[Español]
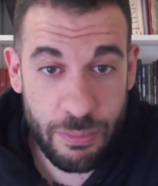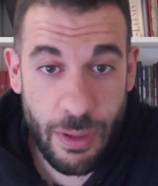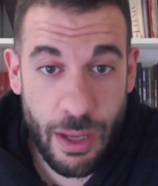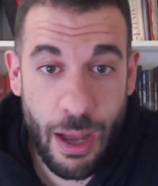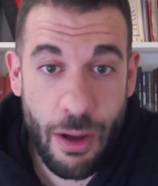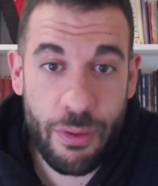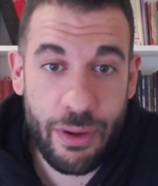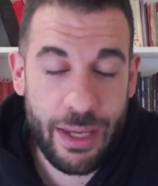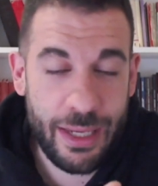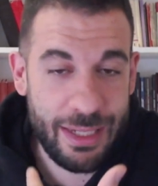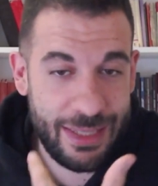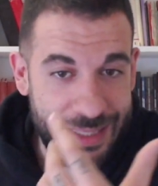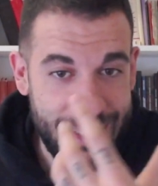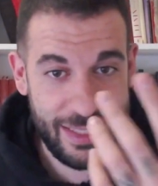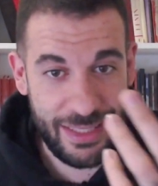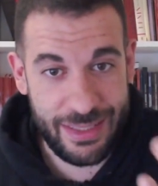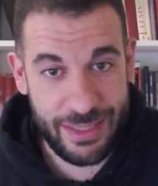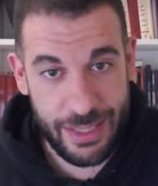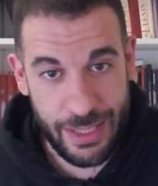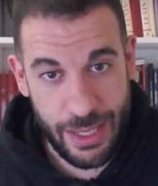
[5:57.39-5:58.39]
aunque
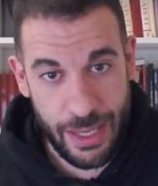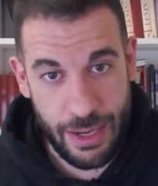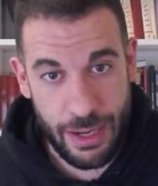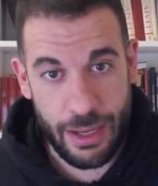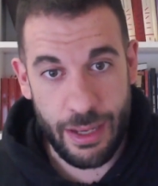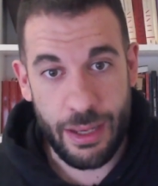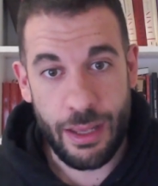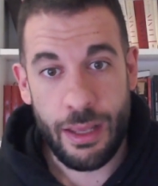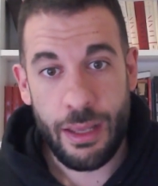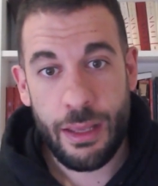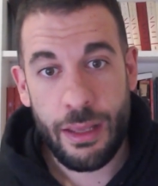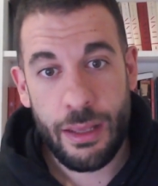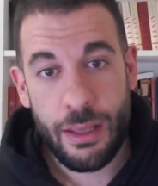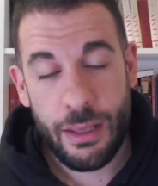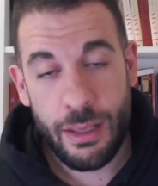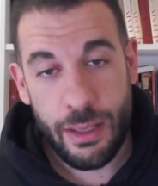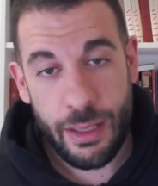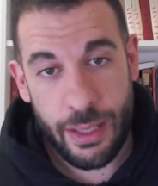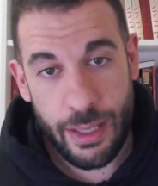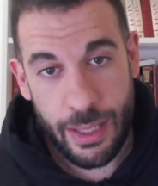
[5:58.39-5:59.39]
existiera
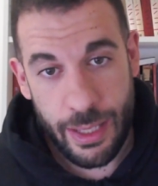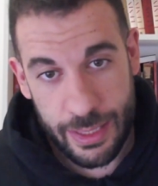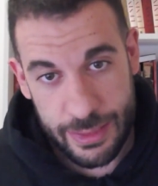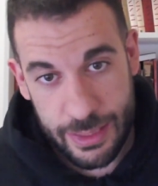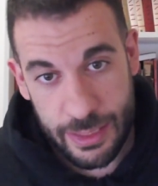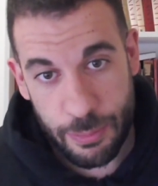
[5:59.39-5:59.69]
este